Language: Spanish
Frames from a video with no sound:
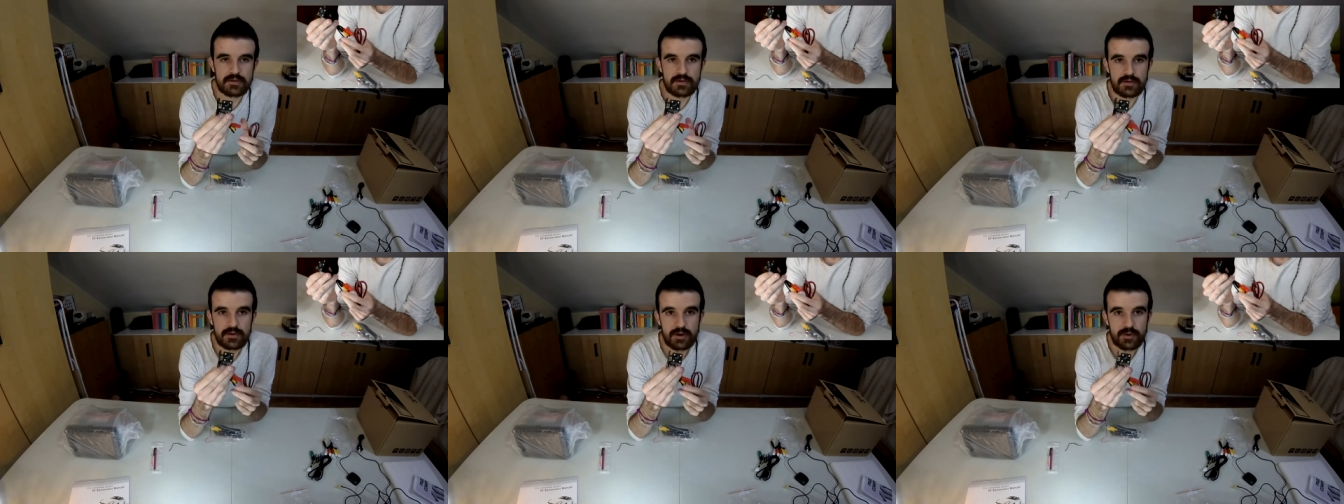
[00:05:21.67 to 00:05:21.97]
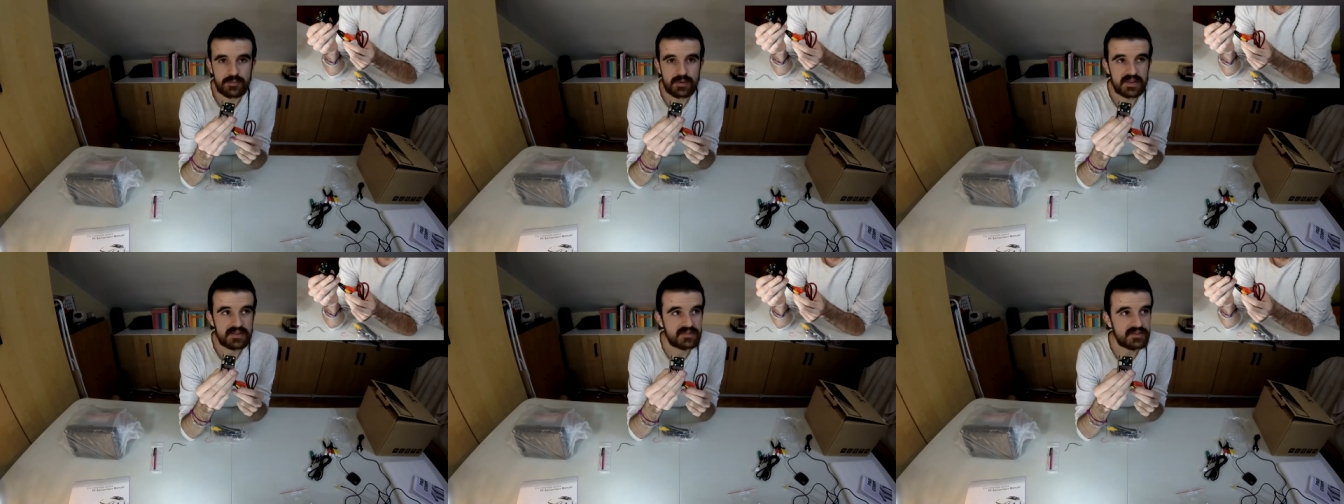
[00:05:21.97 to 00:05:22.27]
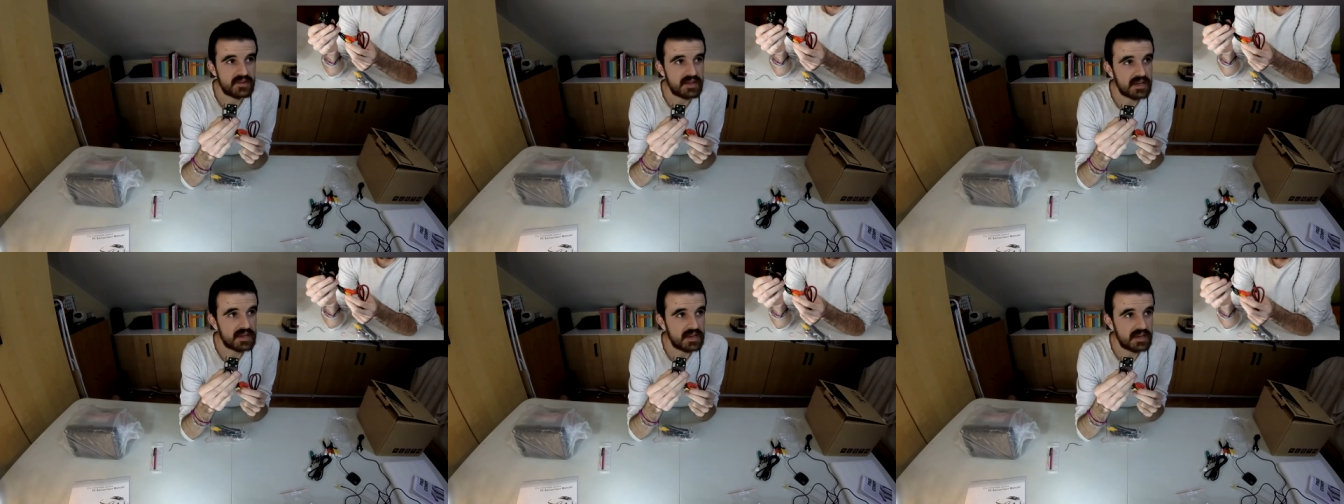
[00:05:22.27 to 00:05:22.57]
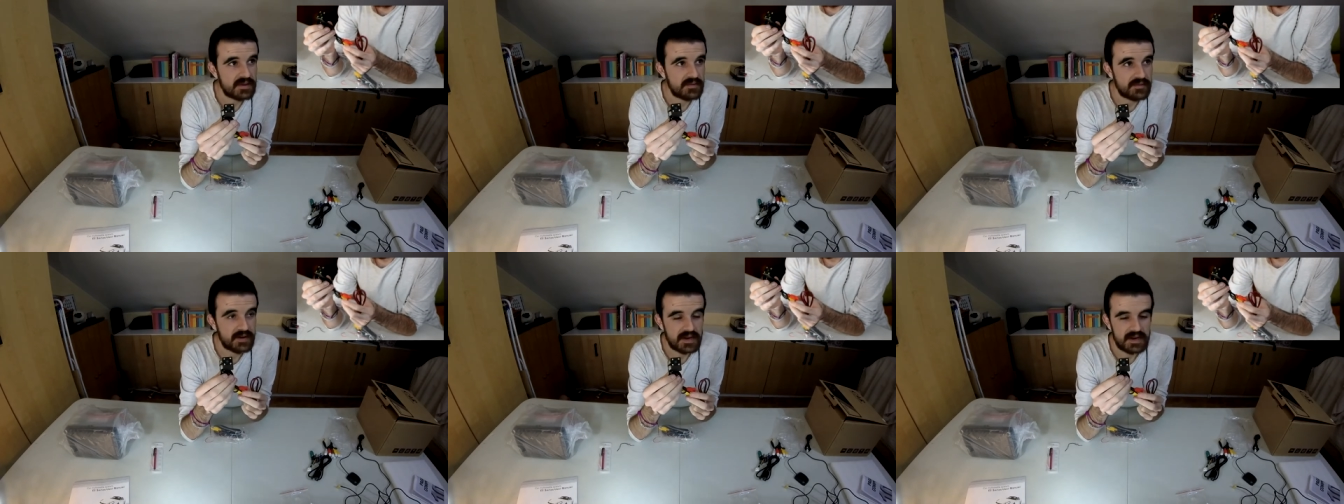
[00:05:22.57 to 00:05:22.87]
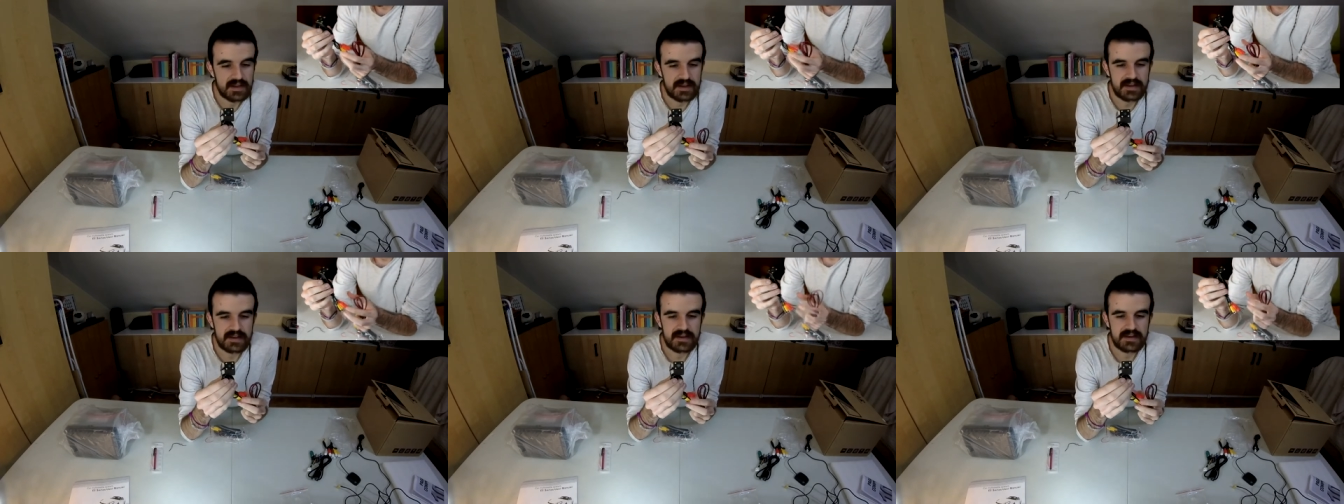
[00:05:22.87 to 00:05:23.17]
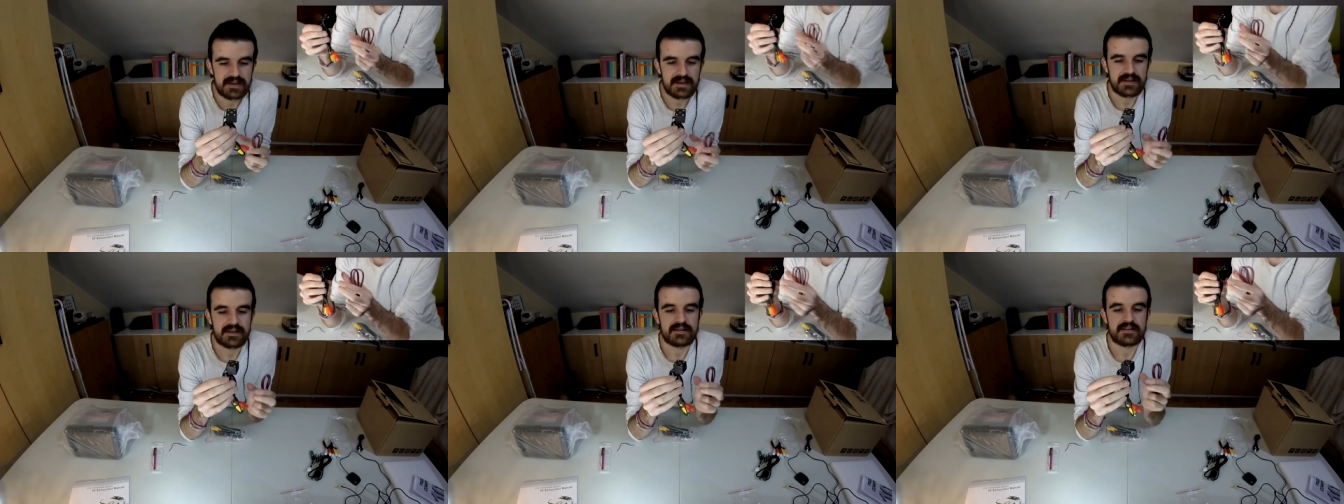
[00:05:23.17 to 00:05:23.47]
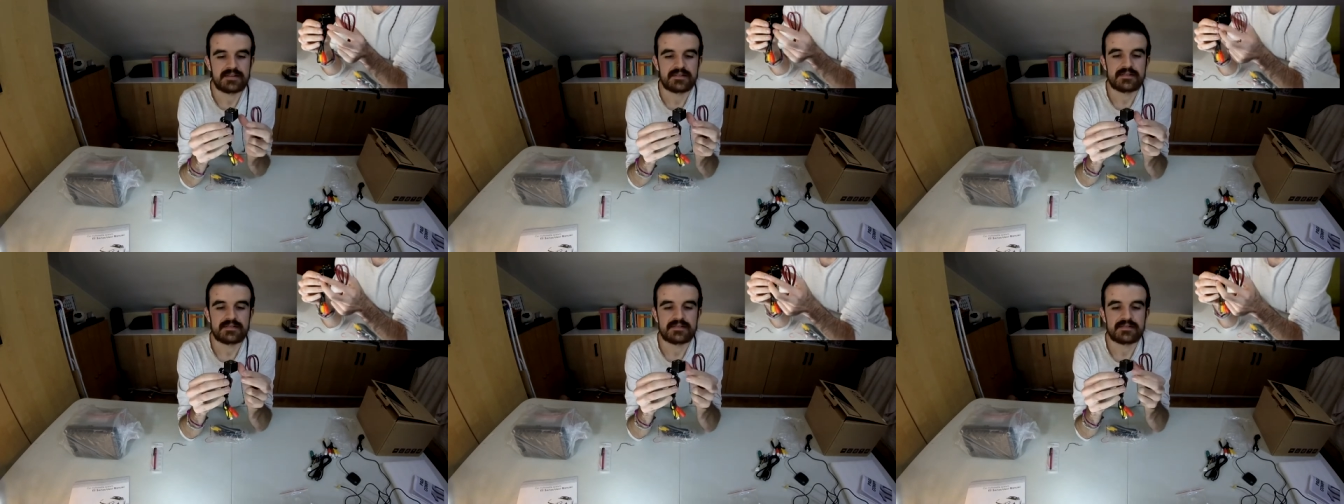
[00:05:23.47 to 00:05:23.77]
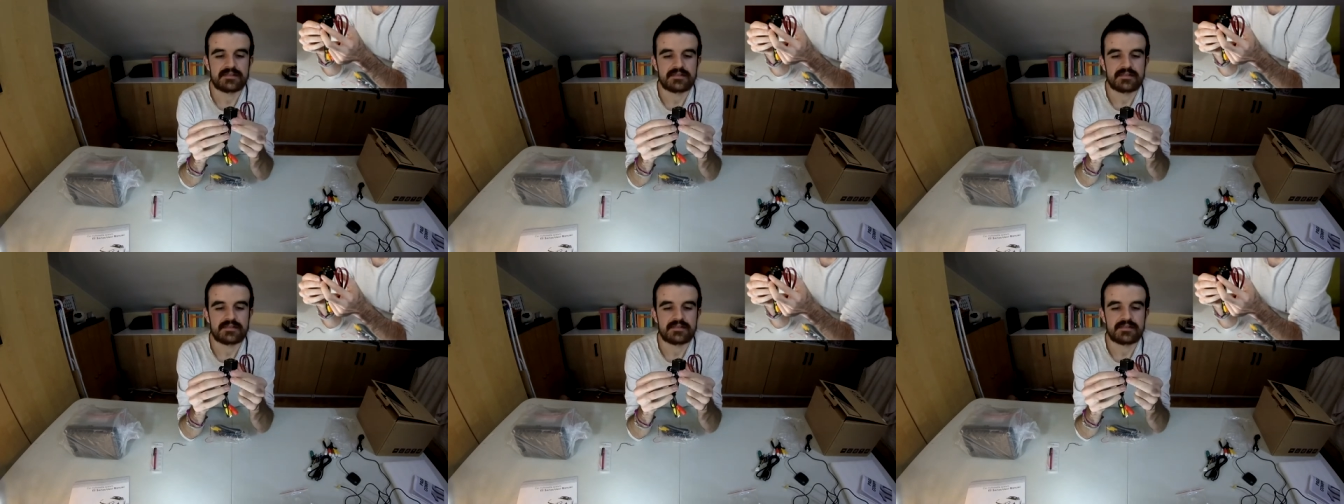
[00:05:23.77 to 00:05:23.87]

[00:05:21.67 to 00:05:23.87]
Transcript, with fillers: no pensé que llevara